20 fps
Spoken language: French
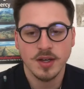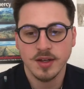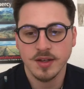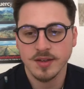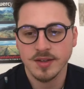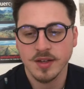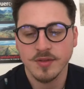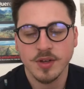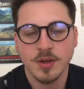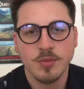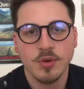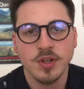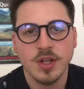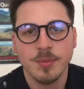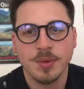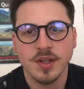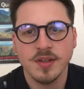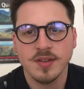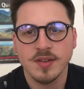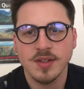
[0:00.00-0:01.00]
Et ça, vraiment, on
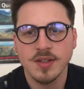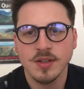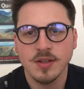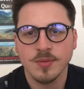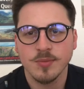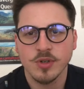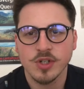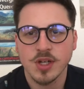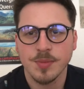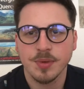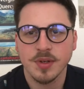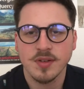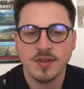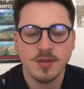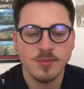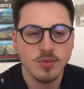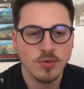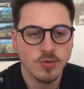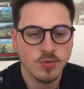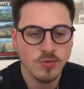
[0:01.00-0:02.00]
apprécie. Euh, moi,
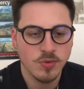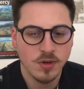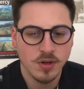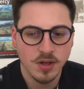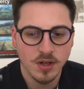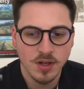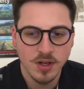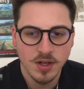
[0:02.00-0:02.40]
j'apprécie beaucoup euh,